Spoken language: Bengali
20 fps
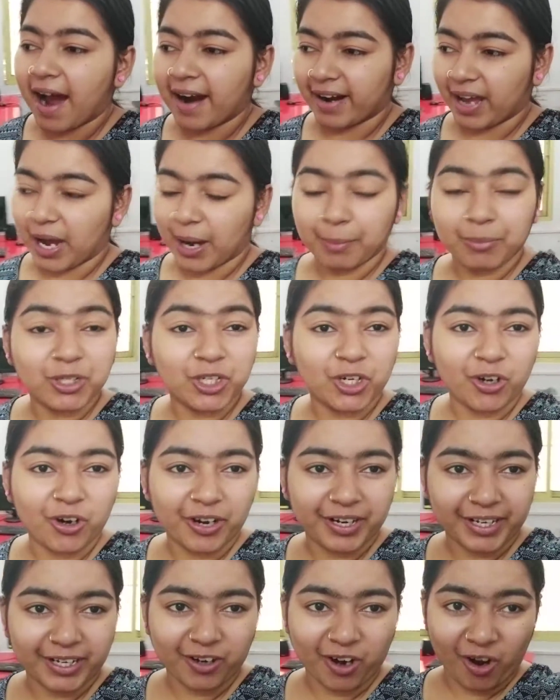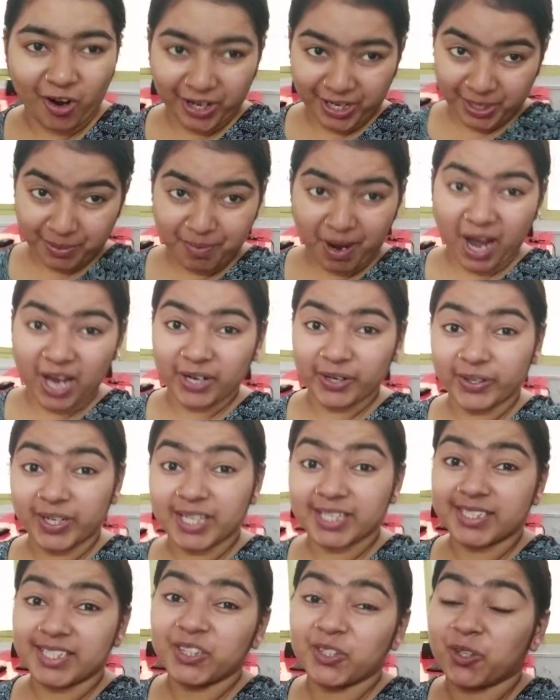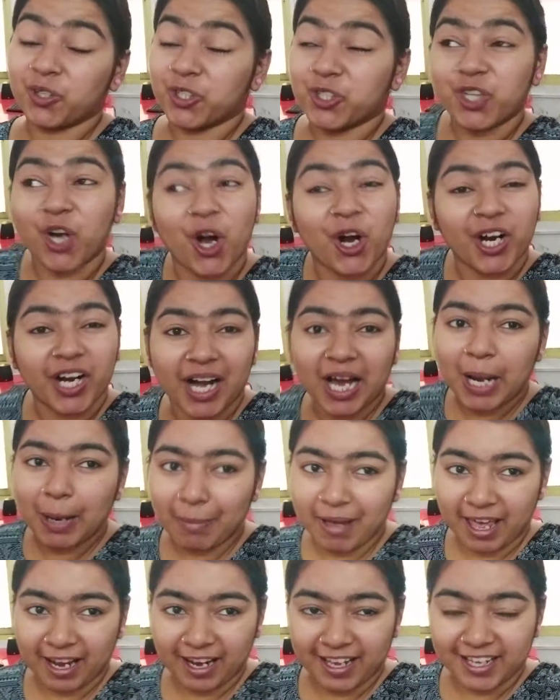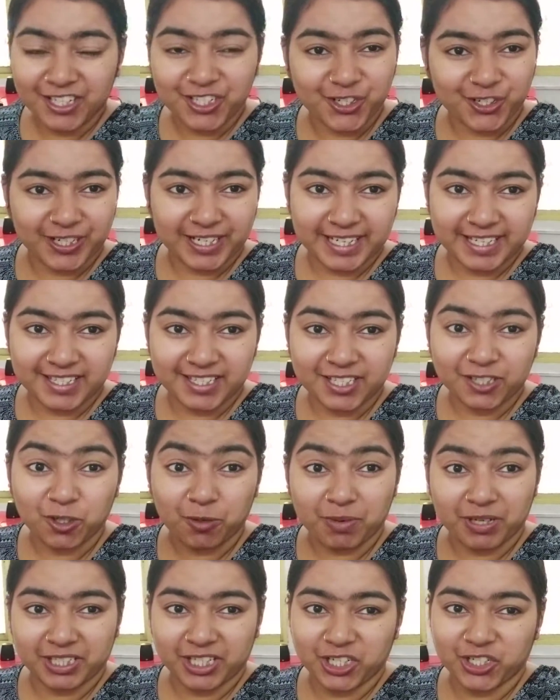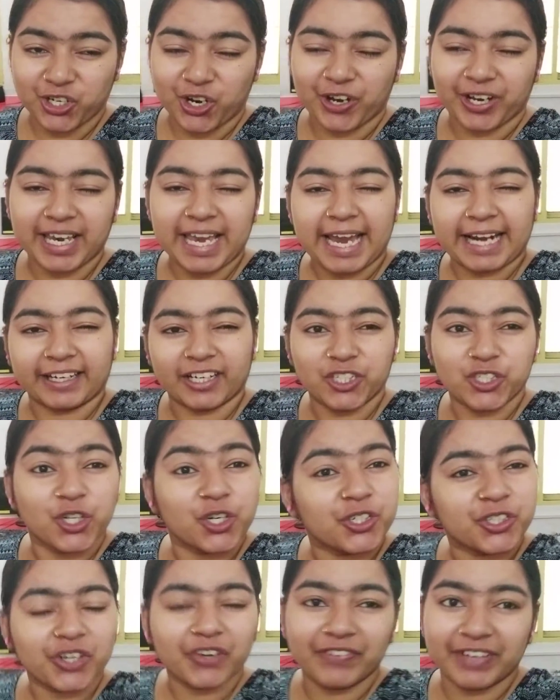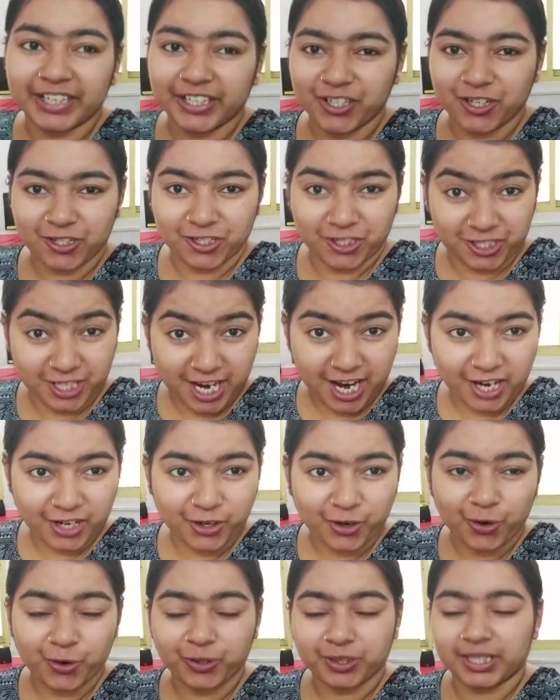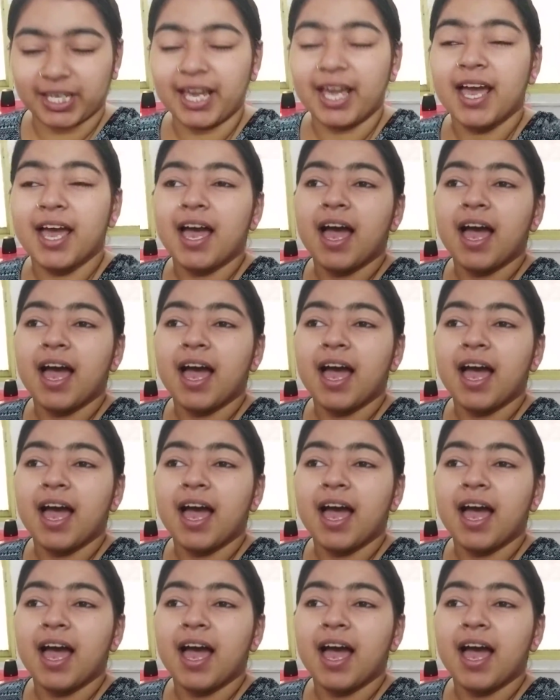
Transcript: আর আমিও অনেক অনেক ভালো আছি তো সকালবেলায় চলে এসেছি তোমাদের সঙ্গে একটা ছোট্ট ভিডিও শেয়ার করতে